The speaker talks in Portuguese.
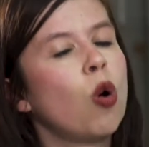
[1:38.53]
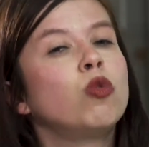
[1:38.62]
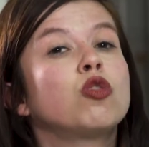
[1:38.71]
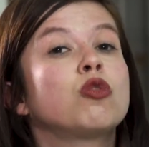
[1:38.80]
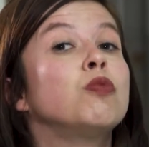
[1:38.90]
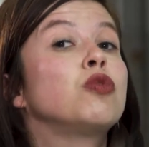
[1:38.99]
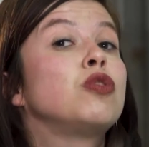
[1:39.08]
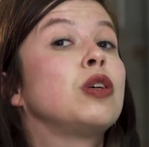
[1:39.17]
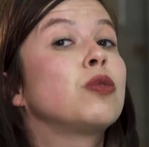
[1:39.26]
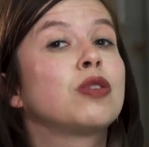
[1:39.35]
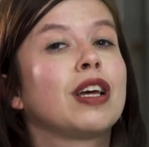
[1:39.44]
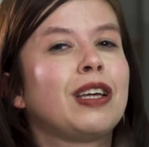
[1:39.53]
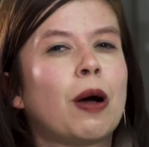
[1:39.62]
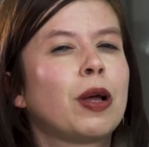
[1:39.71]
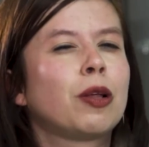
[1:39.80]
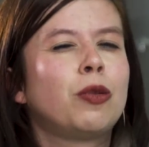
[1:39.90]
ou nos museus
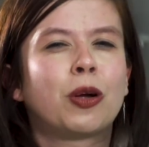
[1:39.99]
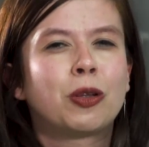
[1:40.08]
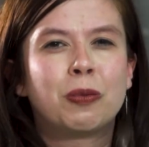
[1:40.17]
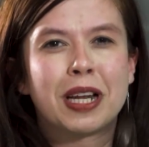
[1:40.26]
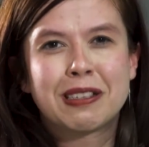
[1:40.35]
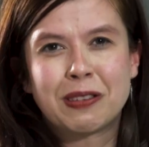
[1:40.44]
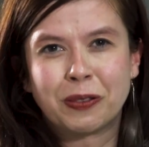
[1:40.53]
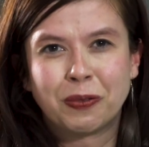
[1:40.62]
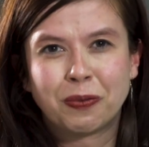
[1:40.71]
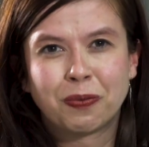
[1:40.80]
aí ao redor do Brasil.